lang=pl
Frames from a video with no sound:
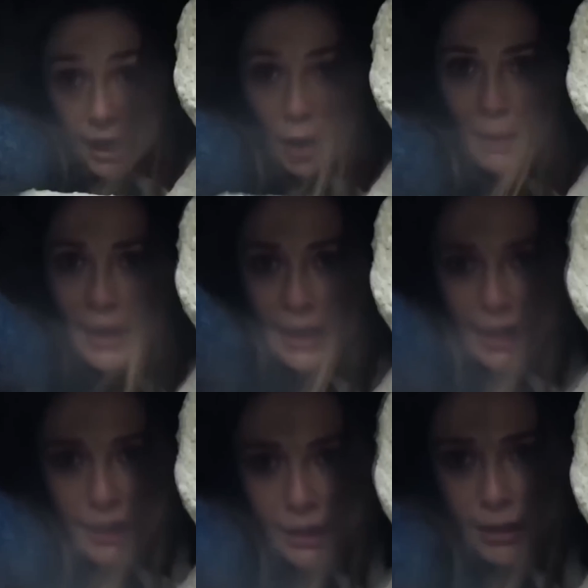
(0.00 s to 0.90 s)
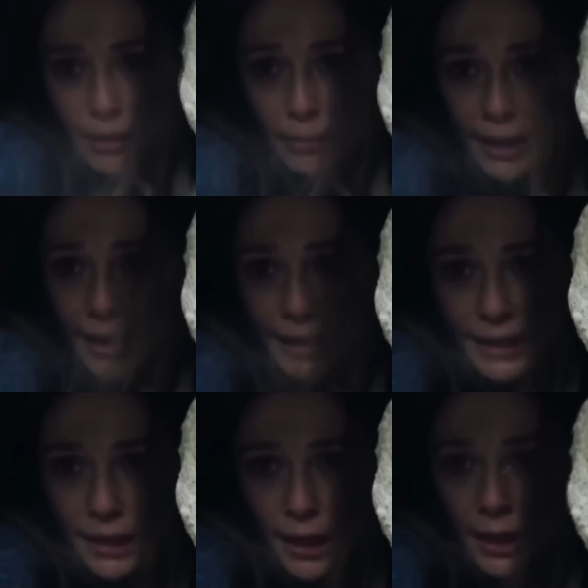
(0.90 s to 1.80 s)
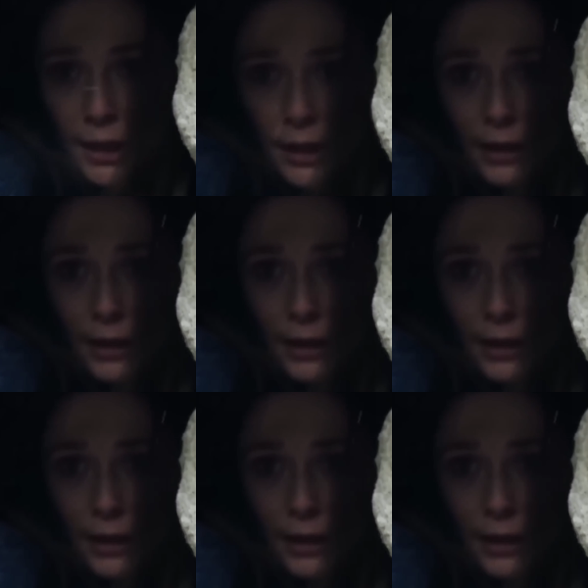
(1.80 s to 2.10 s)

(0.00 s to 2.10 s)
to może się niedługo zmienić.